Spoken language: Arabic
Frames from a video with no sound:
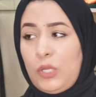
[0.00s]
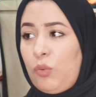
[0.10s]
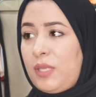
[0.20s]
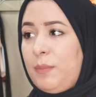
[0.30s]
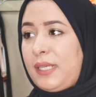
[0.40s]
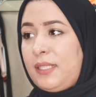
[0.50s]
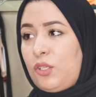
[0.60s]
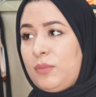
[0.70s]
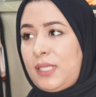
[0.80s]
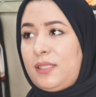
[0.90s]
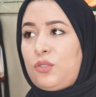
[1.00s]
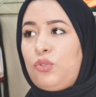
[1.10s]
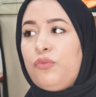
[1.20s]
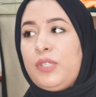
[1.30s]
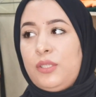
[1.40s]
وكما قلت لكم تقدر
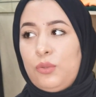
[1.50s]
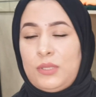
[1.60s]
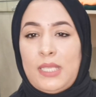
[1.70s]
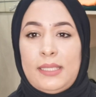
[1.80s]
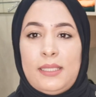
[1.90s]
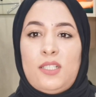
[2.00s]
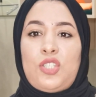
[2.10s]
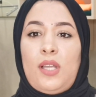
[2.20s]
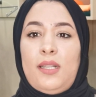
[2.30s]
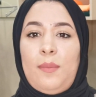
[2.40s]
تكون فيديو تانية ان شاء